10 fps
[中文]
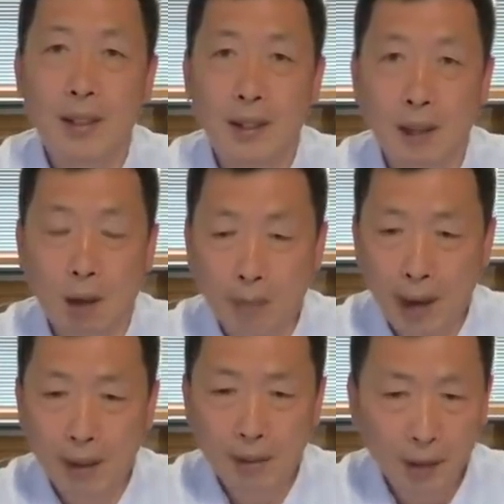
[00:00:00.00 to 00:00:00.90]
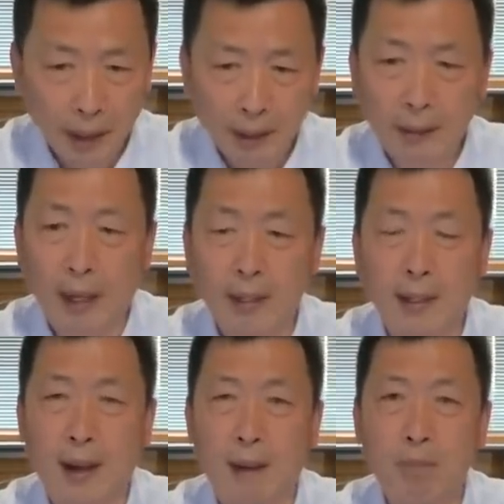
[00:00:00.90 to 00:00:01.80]
老伴儿呢，就跟他抬
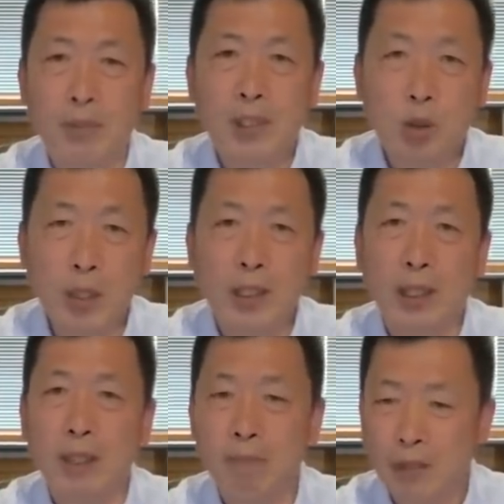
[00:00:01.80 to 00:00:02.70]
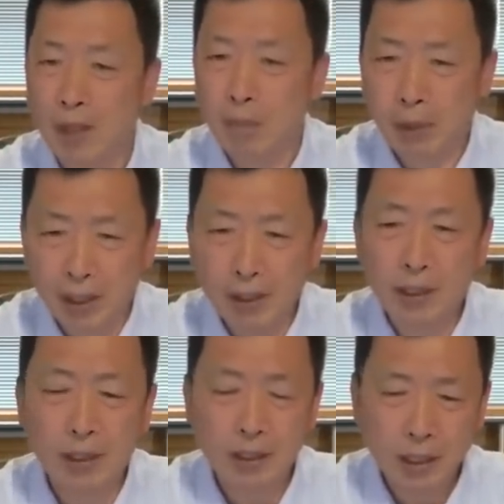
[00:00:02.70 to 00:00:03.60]
杠：“你说你平
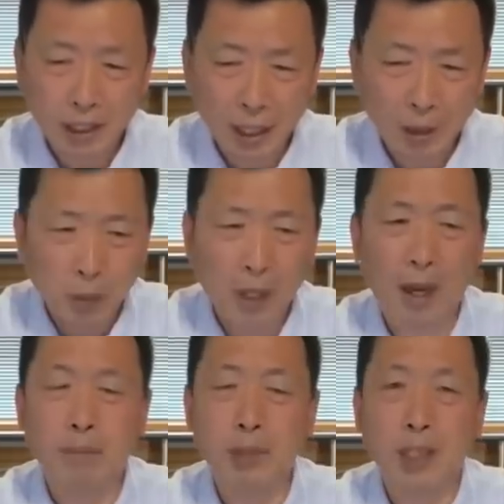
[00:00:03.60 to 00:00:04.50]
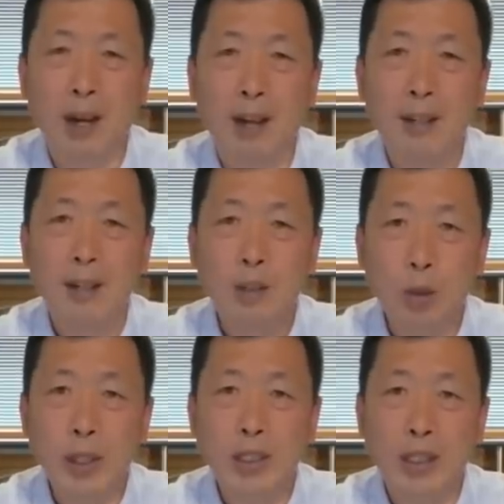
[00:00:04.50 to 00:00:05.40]
时是谁都看不上，
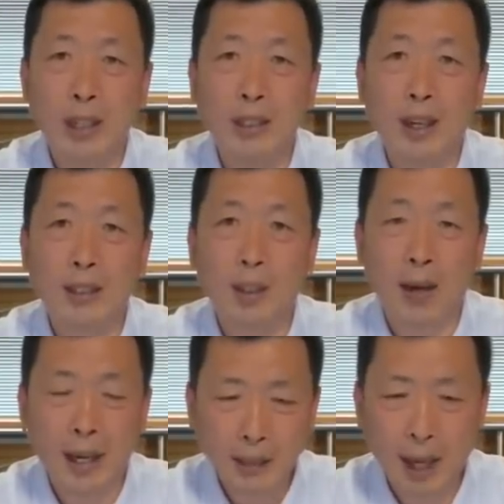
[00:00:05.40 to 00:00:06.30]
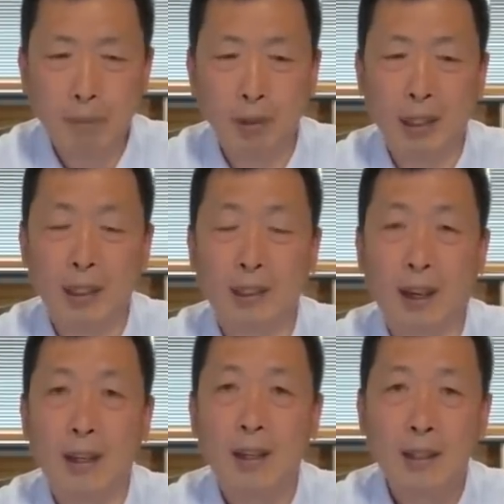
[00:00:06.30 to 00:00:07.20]
对谁呢都爱搭不理
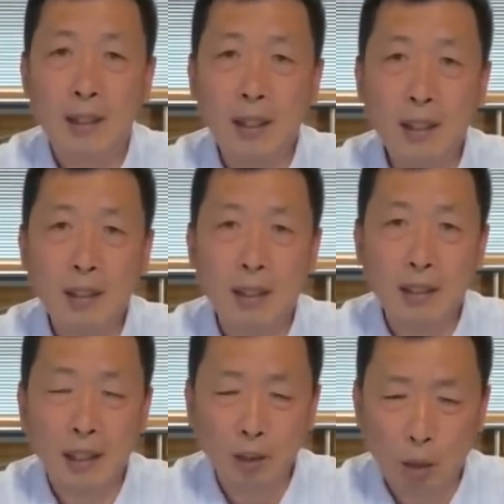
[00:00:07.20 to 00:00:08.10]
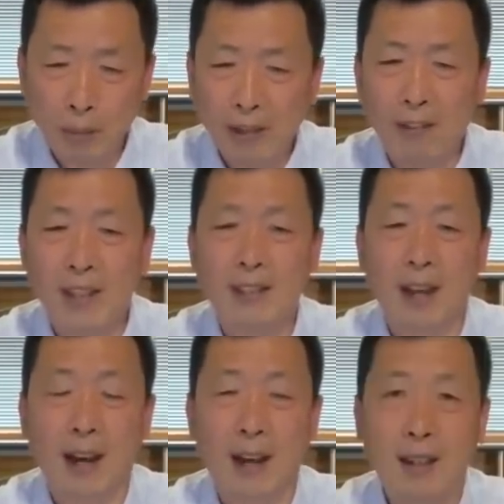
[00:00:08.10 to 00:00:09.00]
的，一个人都没围
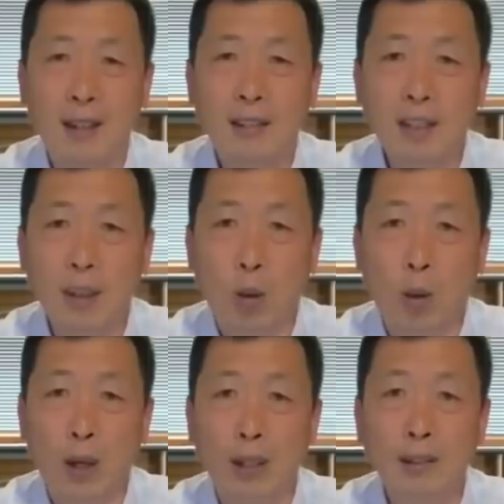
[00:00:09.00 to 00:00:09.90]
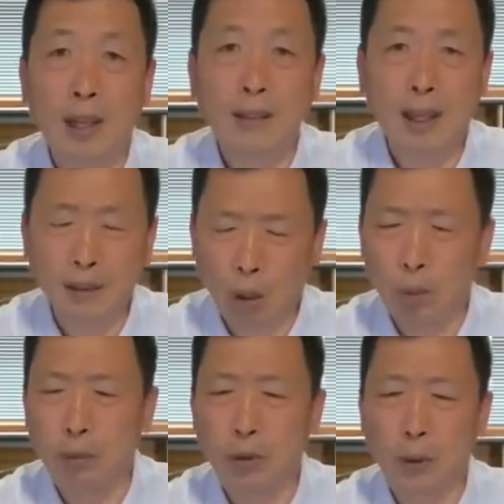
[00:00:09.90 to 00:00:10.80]
下。”这会儿大家
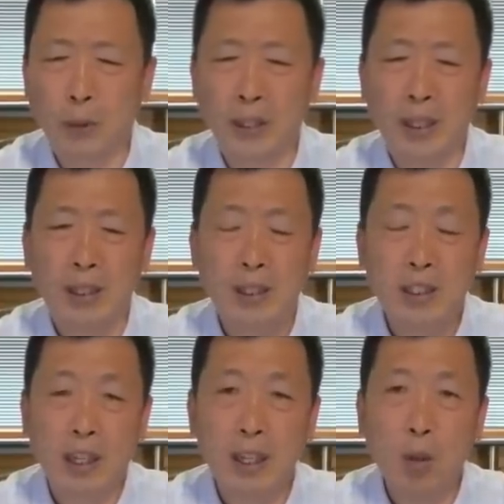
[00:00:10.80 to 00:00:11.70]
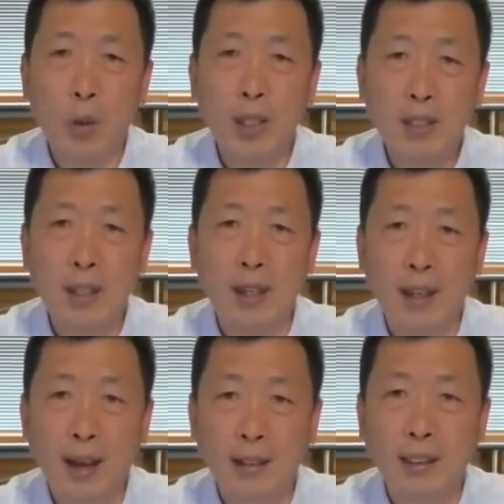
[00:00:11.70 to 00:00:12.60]
都不容易，谁会借
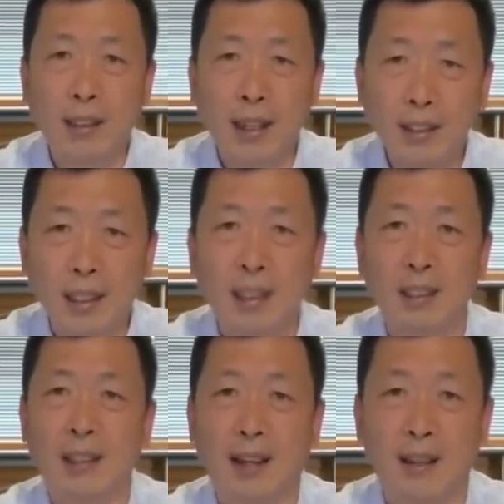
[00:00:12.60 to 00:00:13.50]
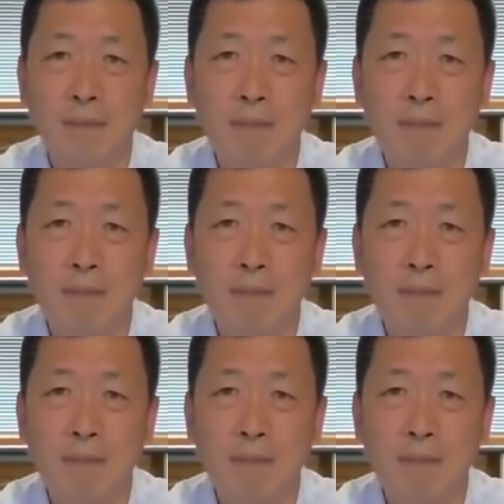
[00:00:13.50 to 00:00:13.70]
粮食给你呢？